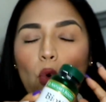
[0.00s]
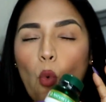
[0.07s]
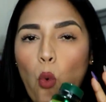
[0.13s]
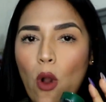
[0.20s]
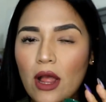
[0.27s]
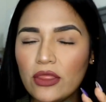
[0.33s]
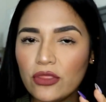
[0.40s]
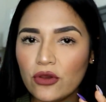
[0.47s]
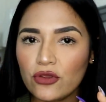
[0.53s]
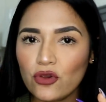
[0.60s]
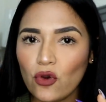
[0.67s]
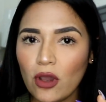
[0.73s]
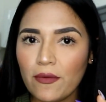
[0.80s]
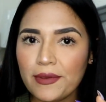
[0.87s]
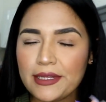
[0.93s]
Cuando
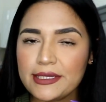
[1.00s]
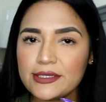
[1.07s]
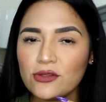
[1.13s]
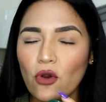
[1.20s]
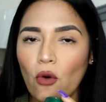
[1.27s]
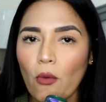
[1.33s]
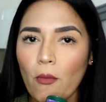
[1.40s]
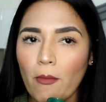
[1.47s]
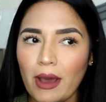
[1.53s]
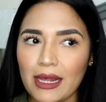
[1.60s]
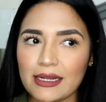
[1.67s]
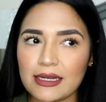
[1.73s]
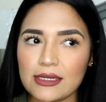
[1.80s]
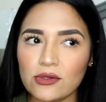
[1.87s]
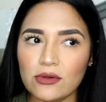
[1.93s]
yo he visto
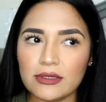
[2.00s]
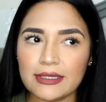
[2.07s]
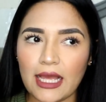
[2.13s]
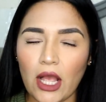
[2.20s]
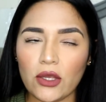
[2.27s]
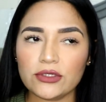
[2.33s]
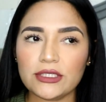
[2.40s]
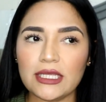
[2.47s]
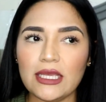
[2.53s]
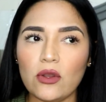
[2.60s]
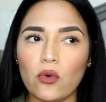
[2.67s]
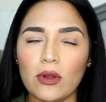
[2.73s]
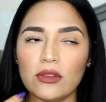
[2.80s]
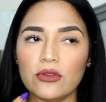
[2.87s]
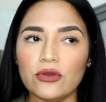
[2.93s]
más resultados y
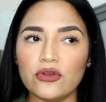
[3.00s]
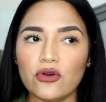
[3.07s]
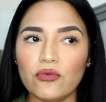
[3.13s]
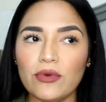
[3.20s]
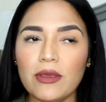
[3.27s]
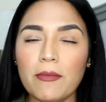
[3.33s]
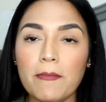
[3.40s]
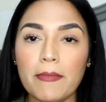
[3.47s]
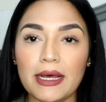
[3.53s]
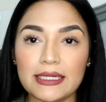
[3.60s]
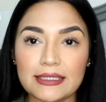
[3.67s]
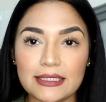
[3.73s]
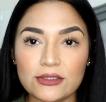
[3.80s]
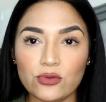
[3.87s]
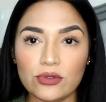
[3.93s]
cuando yo vi
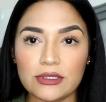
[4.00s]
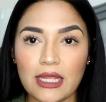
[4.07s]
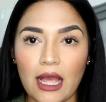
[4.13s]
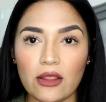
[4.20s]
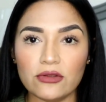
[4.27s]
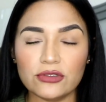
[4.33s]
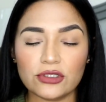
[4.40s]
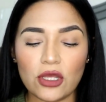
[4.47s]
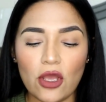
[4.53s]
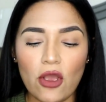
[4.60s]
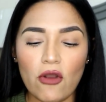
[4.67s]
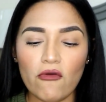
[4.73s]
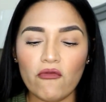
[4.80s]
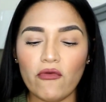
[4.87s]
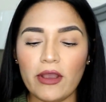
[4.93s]
más resultados
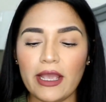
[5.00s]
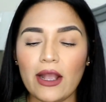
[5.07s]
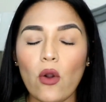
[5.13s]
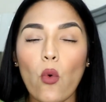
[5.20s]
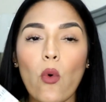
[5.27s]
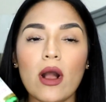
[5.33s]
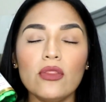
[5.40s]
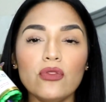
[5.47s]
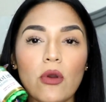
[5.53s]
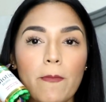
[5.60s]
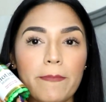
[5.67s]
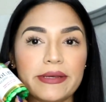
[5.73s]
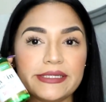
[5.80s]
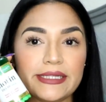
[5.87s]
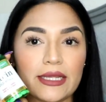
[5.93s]
fue cuando
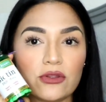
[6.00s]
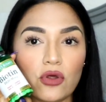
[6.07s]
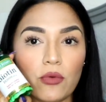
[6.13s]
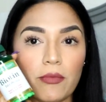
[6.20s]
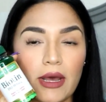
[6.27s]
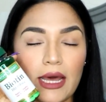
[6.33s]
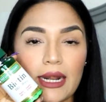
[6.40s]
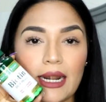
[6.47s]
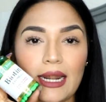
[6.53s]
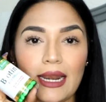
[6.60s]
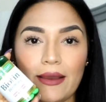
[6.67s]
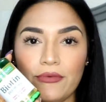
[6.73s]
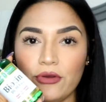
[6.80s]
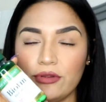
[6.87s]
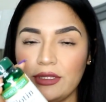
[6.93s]
empecé a tomar
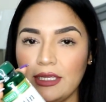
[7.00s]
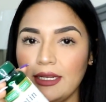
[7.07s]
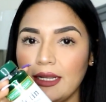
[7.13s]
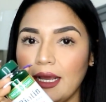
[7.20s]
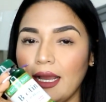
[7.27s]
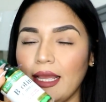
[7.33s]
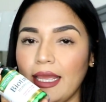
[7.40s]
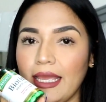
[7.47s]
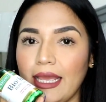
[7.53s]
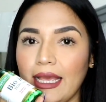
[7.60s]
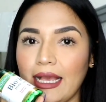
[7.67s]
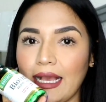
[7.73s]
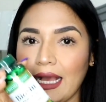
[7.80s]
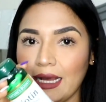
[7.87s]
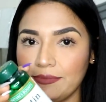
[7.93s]
la biotina en
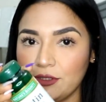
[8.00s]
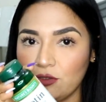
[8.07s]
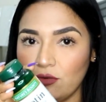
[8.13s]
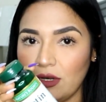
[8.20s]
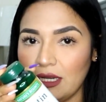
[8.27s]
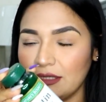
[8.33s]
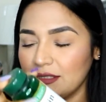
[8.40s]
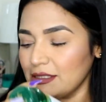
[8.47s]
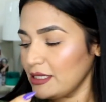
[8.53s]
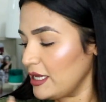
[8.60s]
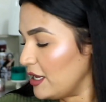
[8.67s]
cápsulas.